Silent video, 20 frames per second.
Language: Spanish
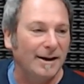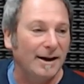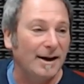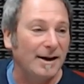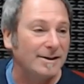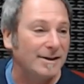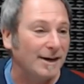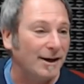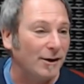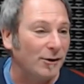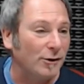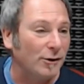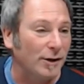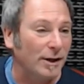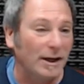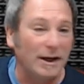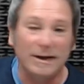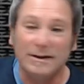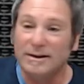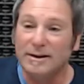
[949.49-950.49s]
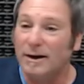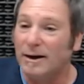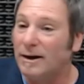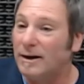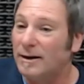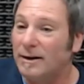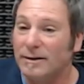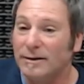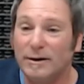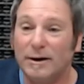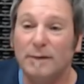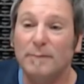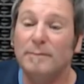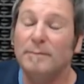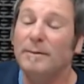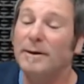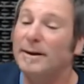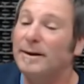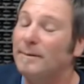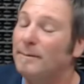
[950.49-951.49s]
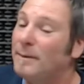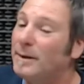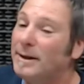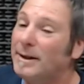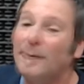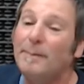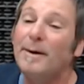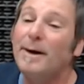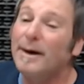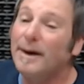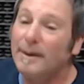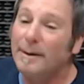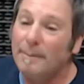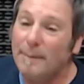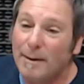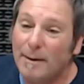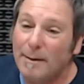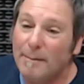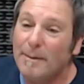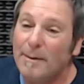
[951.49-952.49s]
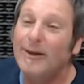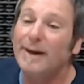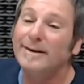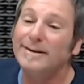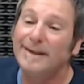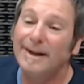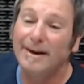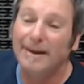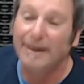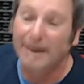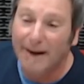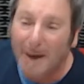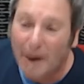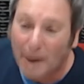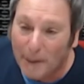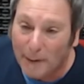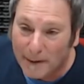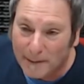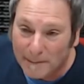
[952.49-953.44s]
la zanahoria y la zanahoria, mientras más remabas, más se alejaba.